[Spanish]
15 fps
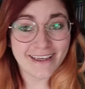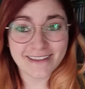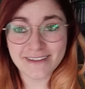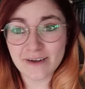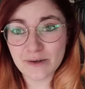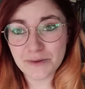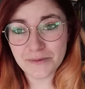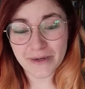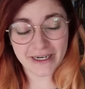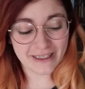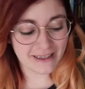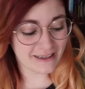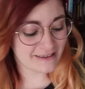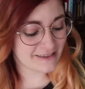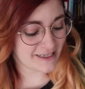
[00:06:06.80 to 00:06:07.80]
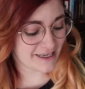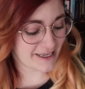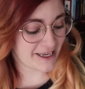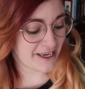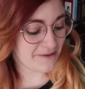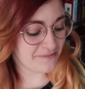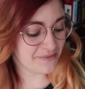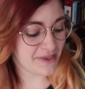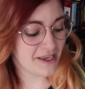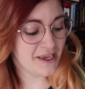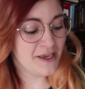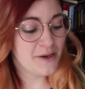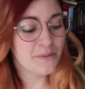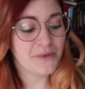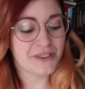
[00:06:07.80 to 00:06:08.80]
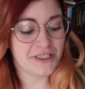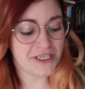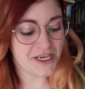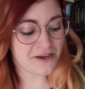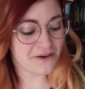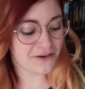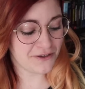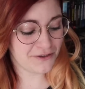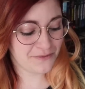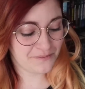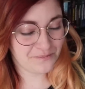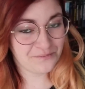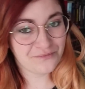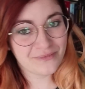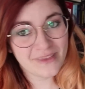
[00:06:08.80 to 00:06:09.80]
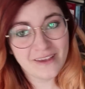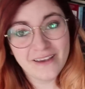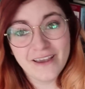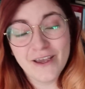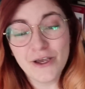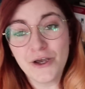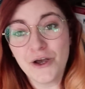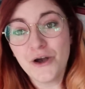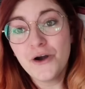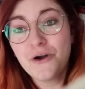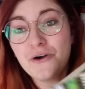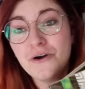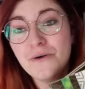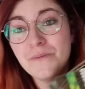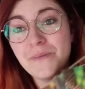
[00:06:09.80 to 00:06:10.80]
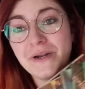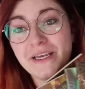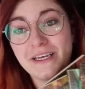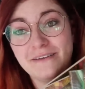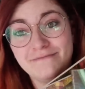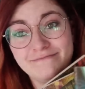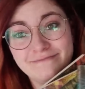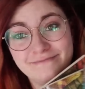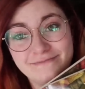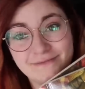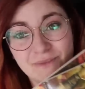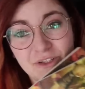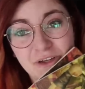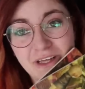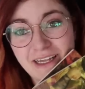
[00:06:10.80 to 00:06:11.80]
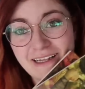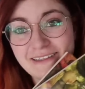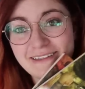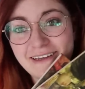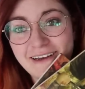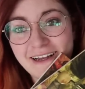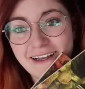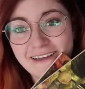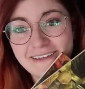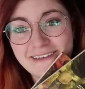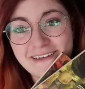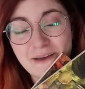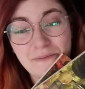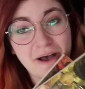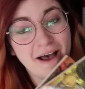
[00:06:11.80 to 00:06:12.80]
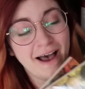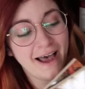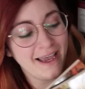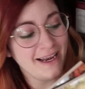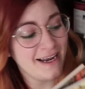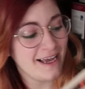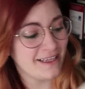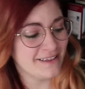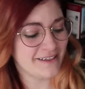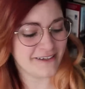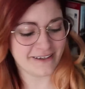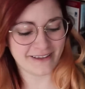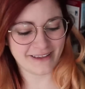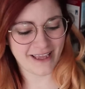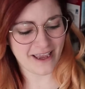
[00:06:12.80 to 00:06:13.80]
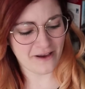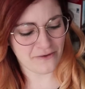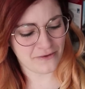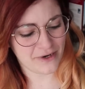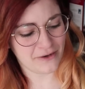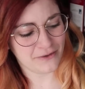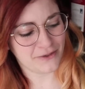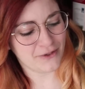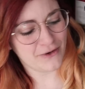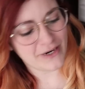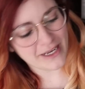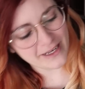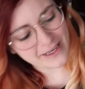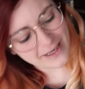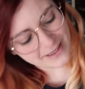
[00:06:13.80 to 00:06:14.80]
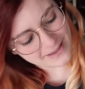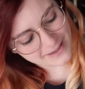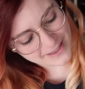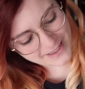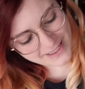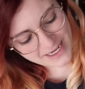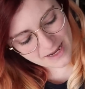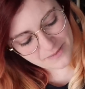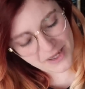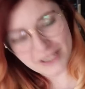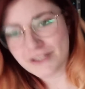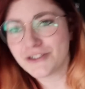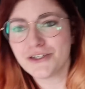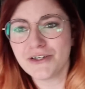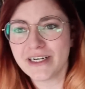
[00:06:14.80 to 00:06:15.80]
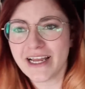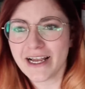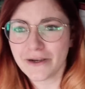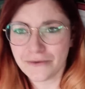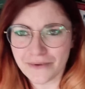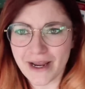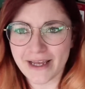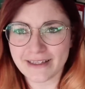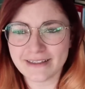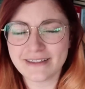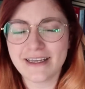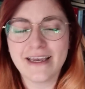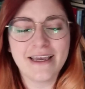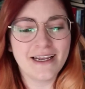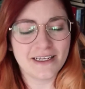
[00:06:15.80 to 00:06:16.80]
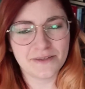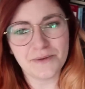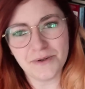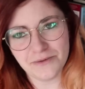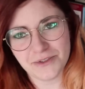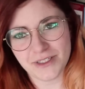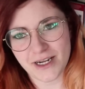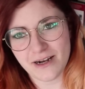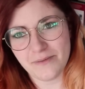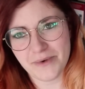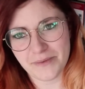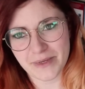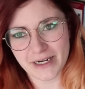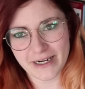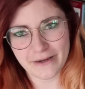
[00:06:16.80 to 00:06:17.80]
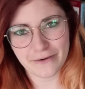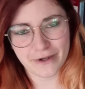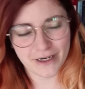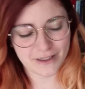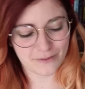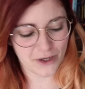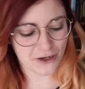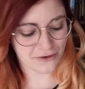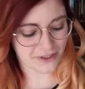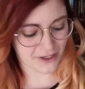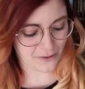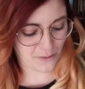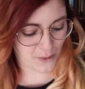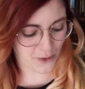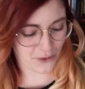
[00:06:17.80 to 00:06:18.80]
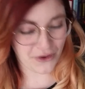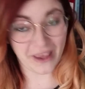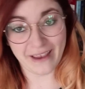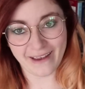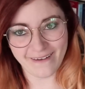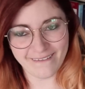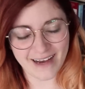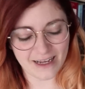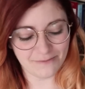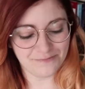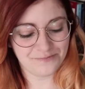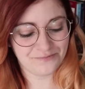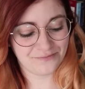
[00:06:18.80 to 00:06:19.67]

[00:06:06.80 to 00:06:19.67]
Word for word: Y está muy barata, así que, pues chicos, compré toda la saga que se llama Highlander de una autora que se llama Donna Grant. Les voy a mostrar el primer libro y les voy a contar un poco de qué va